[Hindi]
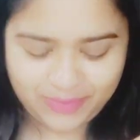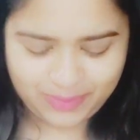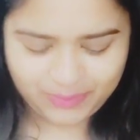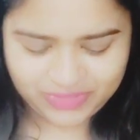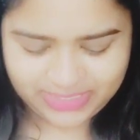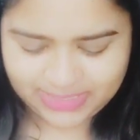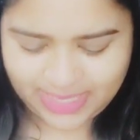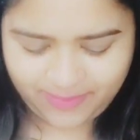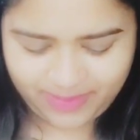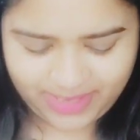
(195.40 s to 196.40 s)
कुछ इस
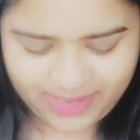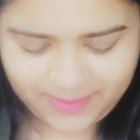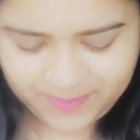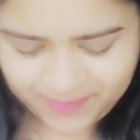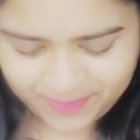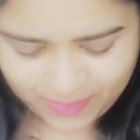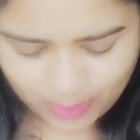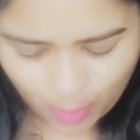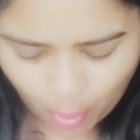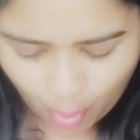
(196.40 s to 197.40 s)
टाइप के है
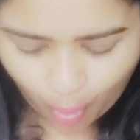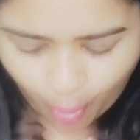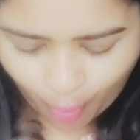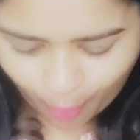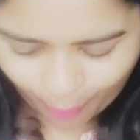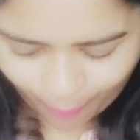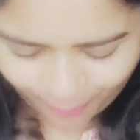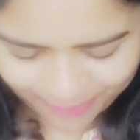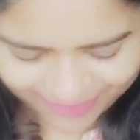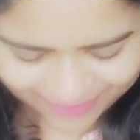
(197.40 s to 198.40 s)

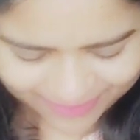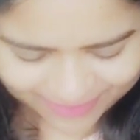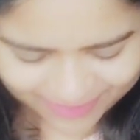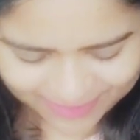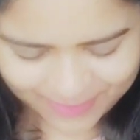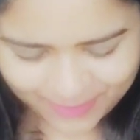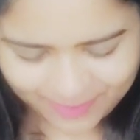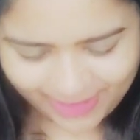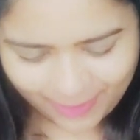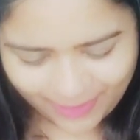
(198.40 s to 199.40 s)
ओ
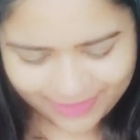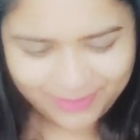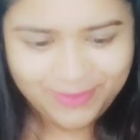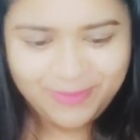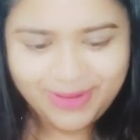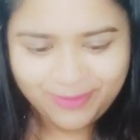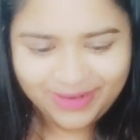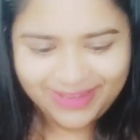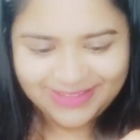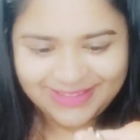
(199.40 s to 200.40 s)
माई गॉड ओ माई
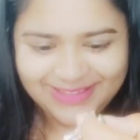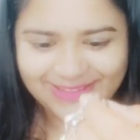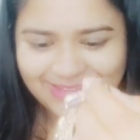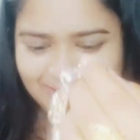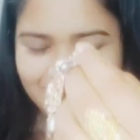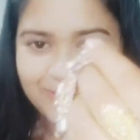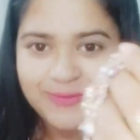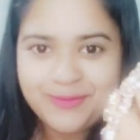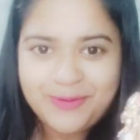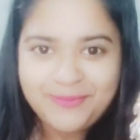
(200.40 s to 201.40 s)
गुडनेस
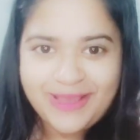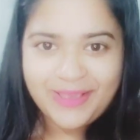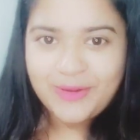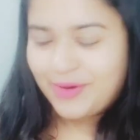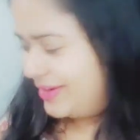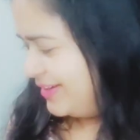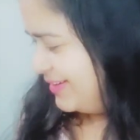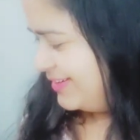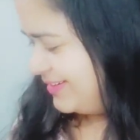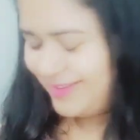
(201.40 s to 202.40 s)
ओ माई
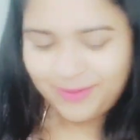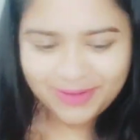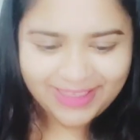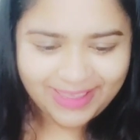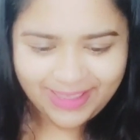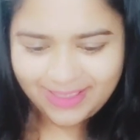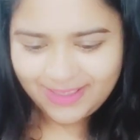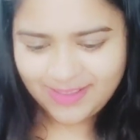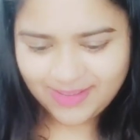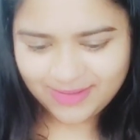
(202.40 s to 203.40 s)
गॉड ओके
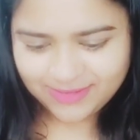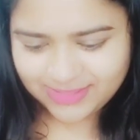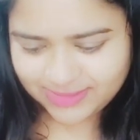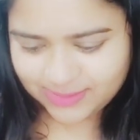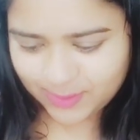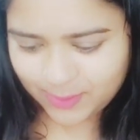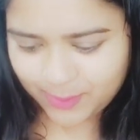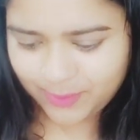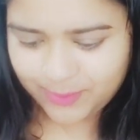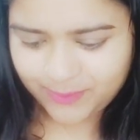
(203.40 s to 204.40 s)
सो
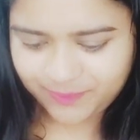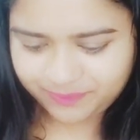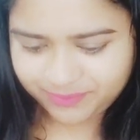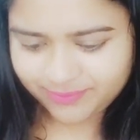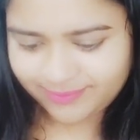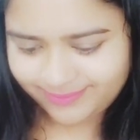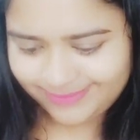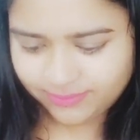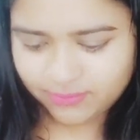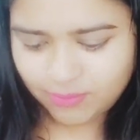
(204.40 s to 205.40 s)

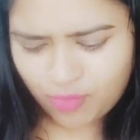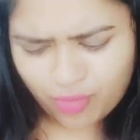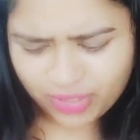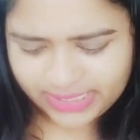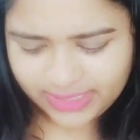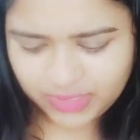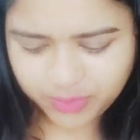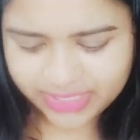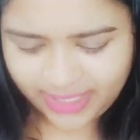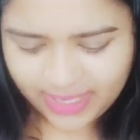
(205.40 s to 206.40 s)
so, बहुत ही
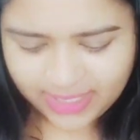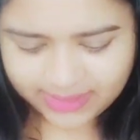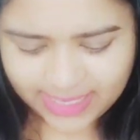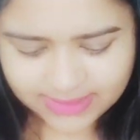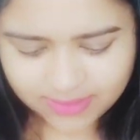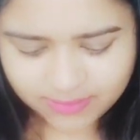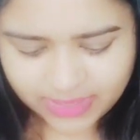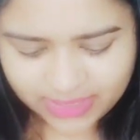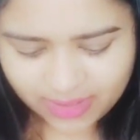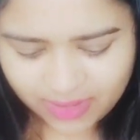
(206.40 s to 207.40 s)
क्यूट है गाइज
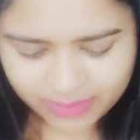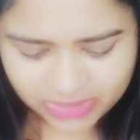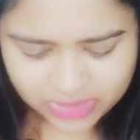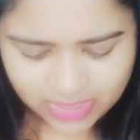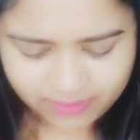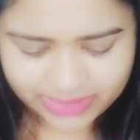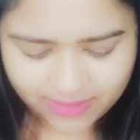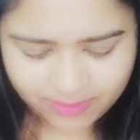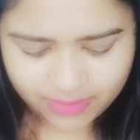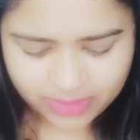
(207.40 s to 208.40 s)
मैंने ना हमेशा
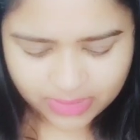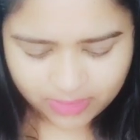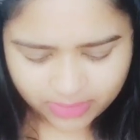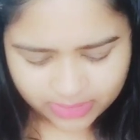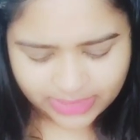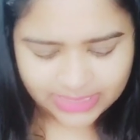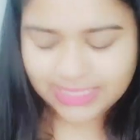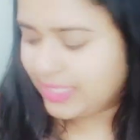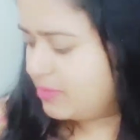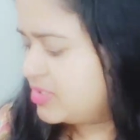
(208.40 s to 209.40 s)
मतलब
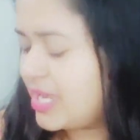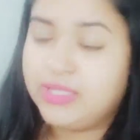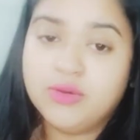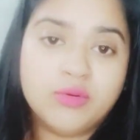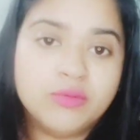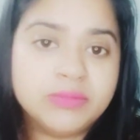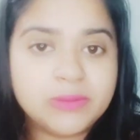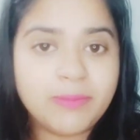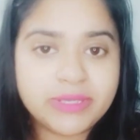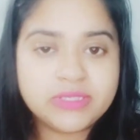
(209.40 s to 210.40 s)
किसी के भी शादी हो मतलब
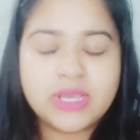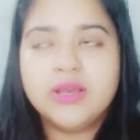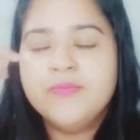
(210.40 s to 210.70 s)
हमेशा